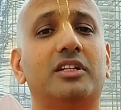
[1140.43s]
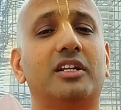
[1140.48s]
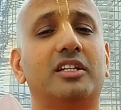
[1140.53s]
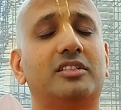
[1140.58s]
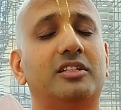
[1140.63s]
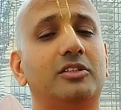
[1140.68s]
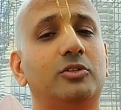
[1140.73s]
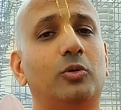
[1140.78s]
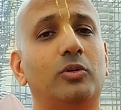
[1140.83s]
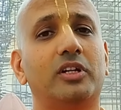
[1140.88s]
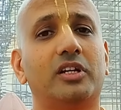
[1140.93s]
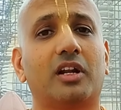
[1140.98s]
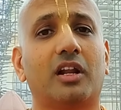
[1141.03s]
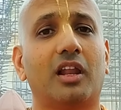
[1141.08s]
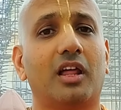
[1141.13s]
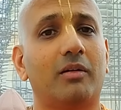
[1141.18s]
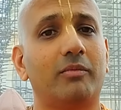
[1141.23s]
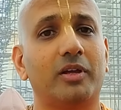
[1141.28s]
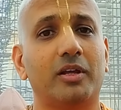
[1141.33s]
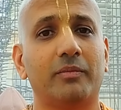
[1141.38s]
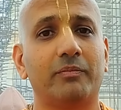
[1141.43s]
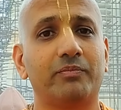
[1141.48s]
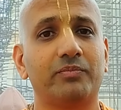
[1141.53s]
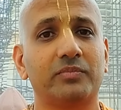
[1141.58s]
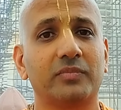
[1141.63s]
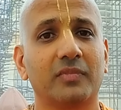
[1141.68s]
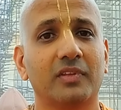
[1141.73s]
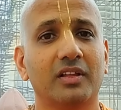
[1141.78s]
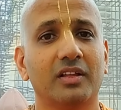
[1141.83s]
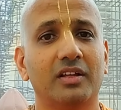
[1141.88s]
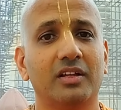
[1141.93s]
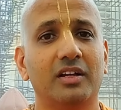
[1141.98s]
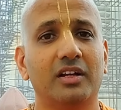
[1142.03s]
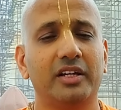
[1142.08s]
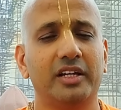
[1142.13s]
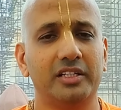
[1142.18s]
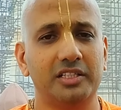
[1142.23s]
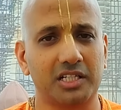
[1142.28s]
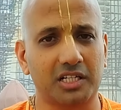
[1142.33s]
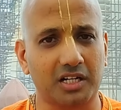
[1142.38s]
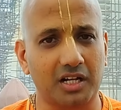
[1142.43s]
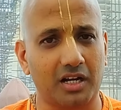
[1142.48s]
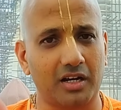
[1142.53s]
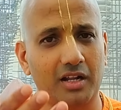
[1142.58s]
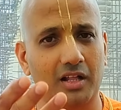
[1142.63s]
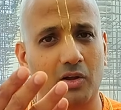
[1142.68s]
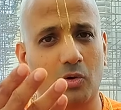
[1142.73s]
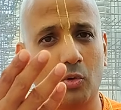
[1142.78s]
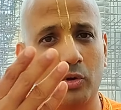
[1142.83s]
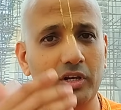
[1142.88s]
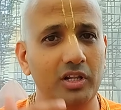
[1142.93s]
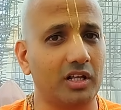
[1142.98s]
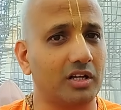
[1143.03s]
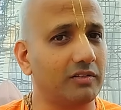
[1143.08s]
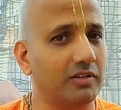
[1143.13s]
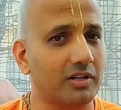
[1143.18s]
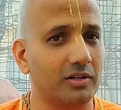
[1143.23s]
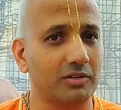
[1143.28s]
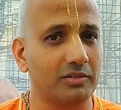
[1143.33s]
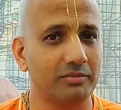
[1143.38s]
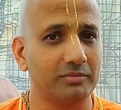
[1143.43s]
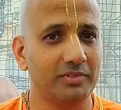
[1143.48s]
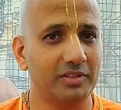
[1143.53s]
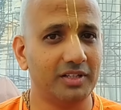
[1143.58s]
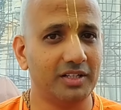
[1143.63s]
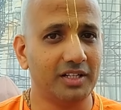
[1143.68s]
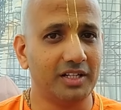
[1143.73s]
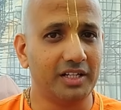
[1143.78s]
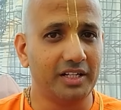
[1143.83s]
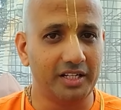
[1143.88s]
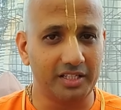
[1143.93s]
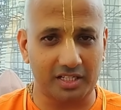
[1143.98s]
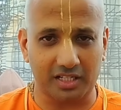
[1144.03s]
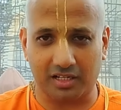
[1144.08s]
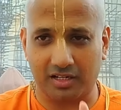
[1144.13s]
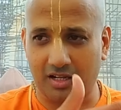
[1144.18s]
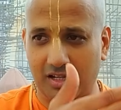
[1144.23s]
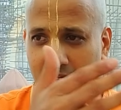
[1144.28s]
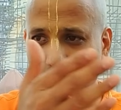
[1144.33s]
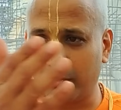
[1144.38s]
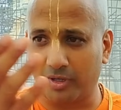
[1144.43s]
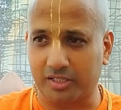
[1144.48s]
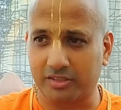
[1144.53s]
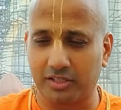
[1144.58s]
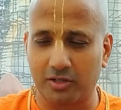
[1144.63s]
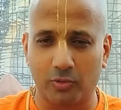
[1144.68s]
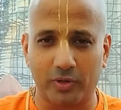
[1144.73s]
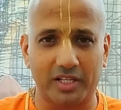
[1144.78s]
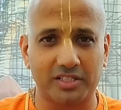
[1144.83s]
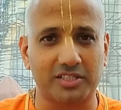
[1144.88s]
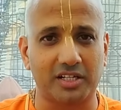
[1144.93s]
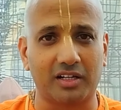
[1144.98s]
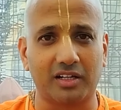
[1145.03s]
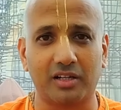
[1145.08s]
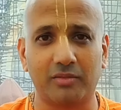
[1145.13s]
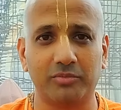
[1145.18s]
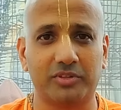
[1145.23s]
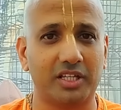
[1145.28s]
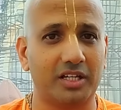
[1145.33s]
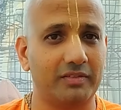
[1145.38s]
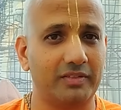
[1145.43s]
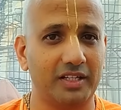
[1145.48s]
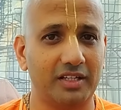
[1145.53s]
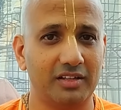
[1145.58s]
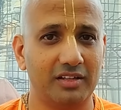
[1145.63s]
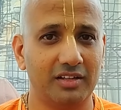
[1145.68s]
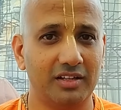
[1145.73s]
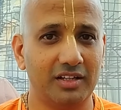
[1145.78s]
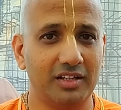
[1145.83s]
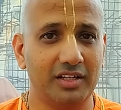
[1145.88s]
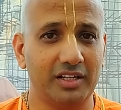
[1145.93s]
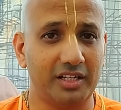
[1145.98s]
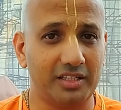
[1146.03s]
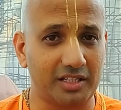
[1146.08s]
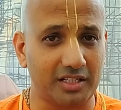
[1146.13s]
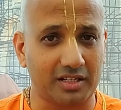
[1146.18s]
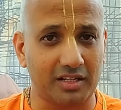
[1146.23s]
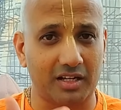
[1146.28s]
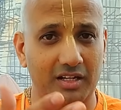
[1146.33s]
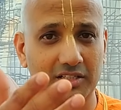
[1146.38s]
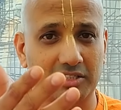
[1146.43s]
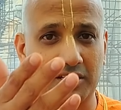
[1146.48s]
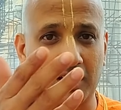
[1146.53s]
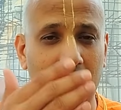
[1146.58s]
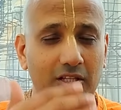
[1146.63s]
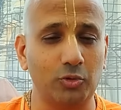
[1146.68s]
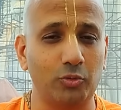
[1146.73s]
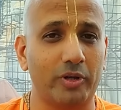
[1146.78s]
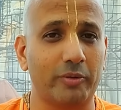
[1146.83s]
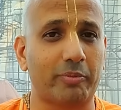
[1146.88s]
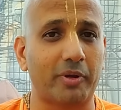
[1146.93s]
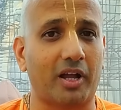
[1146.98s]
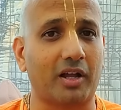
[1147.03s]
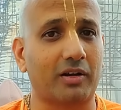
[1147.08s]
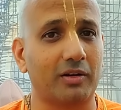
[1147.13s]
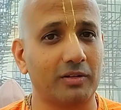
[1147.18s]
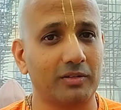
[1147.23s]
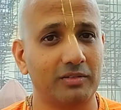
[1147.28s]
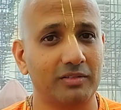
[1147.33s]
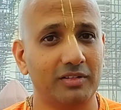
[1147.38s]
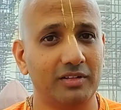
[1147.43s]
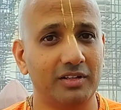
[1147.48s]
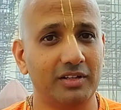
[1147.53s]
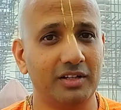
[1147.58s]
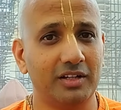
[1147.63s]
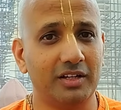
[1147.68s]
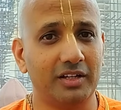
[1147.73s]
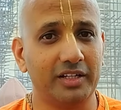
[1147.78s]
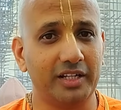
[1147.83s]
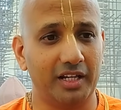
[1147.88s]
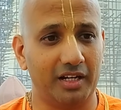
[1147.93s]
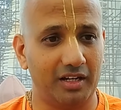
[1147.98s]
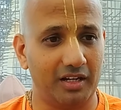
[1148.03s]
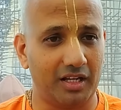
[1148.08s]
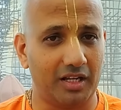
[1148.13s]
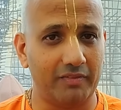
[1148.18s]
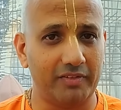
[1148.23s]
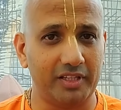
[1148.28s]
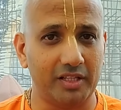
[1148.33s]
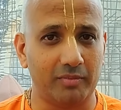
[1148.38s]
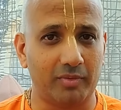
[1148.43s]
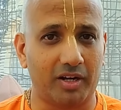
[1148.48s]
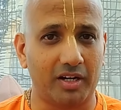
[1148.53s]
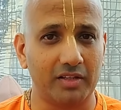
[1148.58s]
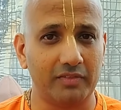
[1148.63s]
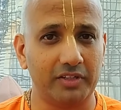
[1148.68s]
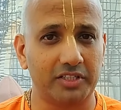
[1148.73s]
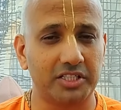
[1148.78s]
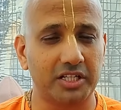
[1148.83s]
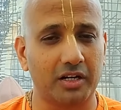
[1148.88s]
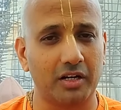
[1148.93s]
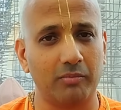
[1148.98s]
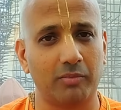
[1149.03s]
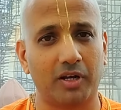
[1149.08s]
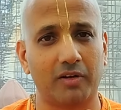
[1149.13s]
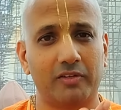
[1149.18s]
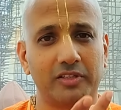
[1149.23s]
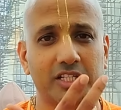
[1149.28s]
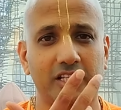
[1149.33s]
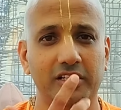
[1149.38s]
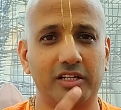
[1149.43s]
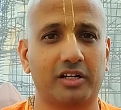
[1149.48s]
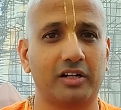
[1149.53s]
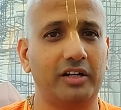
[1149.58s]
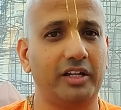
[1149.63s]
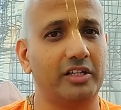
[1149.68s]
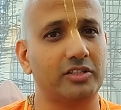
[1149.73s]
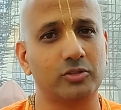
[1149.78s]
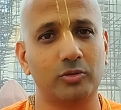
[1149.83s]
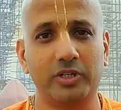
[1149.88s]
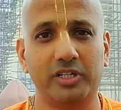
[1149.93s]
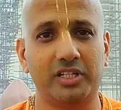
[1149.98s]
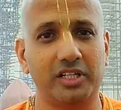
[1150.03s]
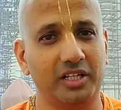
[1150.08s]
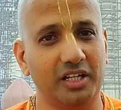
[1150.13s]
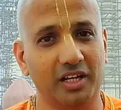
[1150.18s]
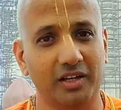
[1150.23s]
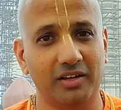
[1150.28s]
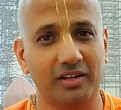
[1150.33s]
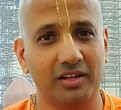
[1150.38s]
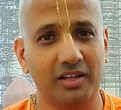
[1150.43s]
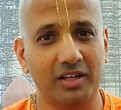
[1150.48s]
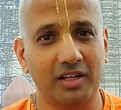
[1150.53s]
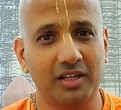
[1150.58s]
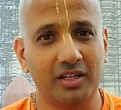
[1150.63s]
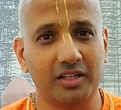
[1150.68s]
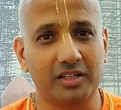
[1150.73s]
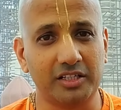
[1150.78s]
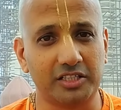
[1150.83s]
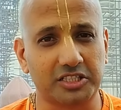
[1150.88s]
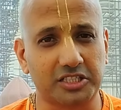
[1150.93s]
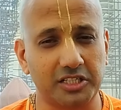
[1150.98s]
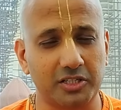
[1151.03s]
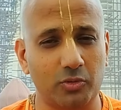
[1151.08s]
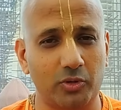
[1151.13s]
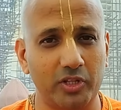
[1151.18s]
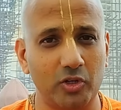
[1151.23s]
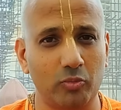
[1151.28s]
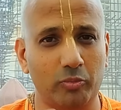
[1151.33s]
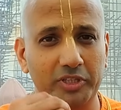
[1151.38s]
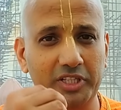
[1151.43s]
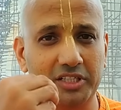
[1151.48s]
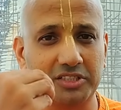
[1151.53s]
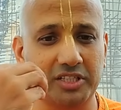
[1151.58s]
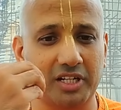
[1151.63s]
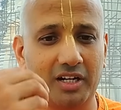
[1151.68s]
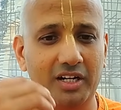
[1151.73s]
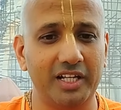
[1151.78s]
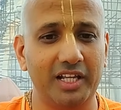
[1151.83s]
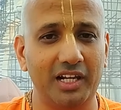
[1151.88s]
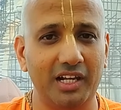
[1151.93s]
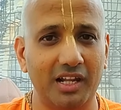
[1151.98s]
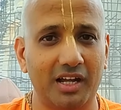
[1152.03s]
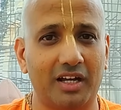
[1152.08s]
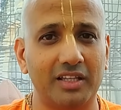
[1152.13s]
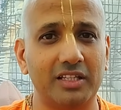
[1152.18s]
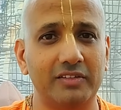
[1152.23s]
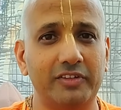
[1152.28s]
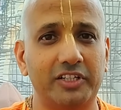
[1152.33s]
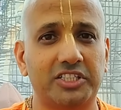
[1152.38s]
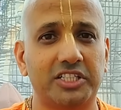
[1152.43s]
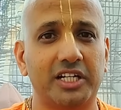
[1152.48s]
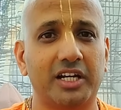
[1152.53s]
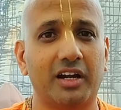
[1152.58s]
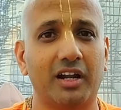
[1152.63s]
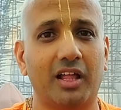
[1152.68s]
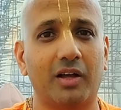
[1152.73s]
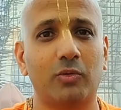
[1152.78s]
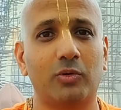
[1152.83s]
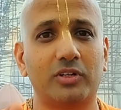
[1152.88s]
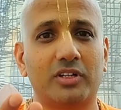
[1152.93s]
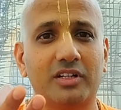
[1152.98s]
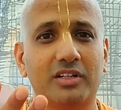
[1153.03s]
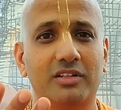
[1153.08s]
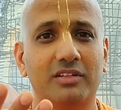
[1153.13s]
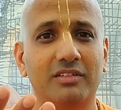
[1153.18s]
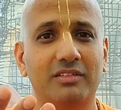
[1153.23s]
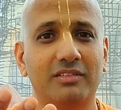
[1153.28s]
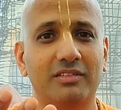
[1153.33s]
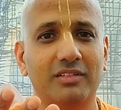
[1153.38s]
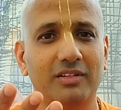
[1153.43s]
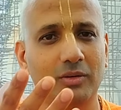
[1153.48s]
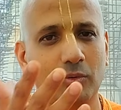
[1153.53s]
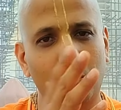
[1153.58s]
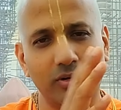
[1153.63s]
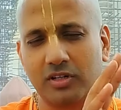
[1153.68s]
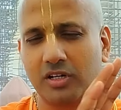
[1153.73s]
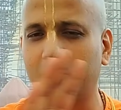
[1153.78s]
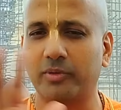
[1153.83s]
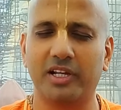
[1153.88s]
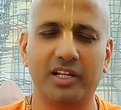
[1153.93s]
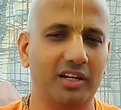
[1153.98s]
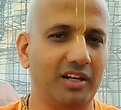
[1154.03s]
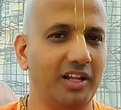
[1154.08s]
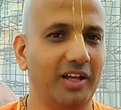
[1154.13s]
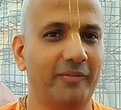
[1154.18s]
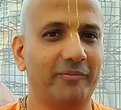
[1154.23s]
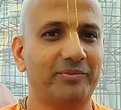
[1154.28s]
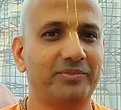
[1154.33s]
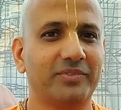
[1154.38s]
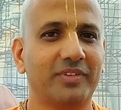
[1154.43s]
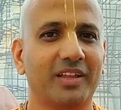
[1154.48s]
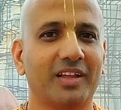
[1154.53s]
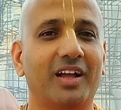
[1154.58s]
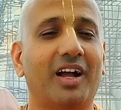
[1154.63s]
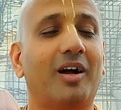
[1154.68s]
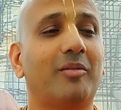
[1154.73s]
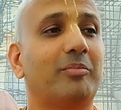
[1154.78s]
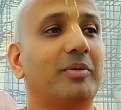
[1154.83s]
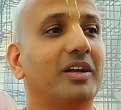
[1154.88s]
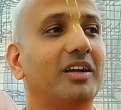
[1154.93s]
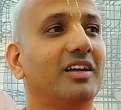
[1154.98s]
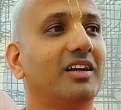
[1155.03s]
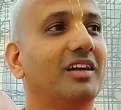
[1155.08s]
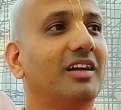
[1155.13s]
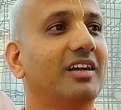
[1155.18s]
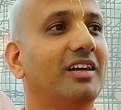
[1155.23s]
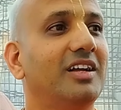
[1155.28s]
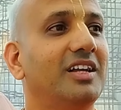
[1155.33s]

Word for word: சிந்தனை செய்து கொண்டிருக்கலாமே எதற்காக நான் கோயிலுக்கு வரணும் எதற்காக பக்தருடைய சங்கம் தேவை எதற்காக சாதுவை பார்க்கணும் எல்லா விதமான விஷயங்களும் பகவத்கீதை இருக்குன்னு நீங்கள் சொல்லிட்டீங்க கிருஷ்ணனுடைய உபதேசங்கள் இல்லாத விஷயங்களா ஒன்று ஒன்றுமே இல்லை அப்போ